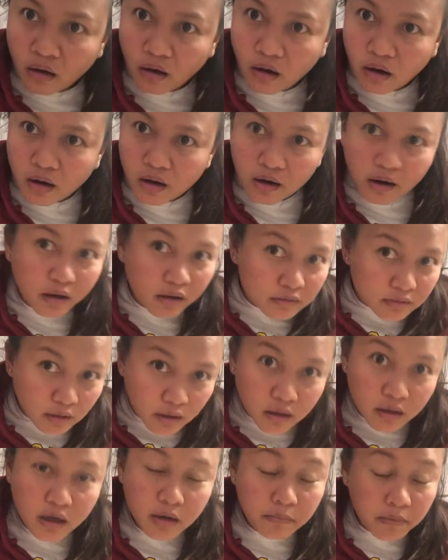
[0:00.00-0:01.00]
Kailangan
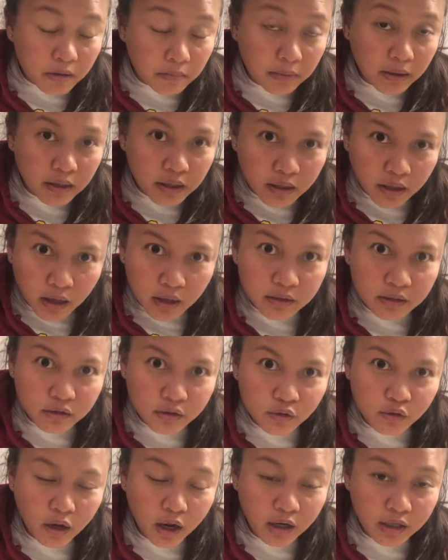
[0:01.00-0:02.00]
talaga magbalik
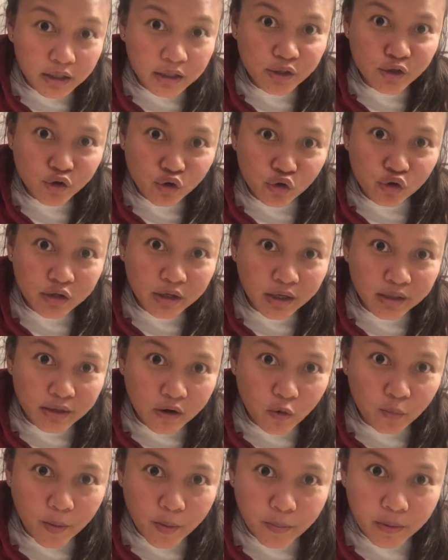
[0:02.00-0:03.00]
ang alindog na
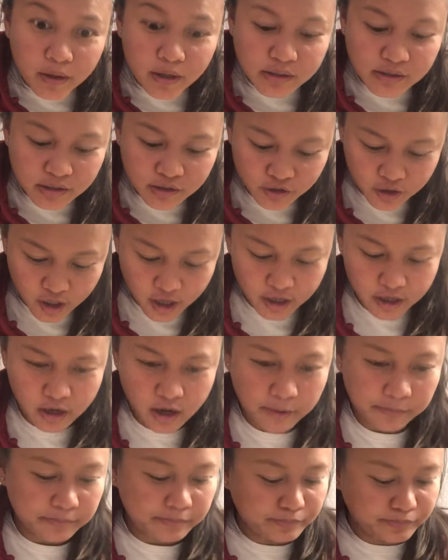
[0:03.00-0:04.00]
daw pabalik sa China.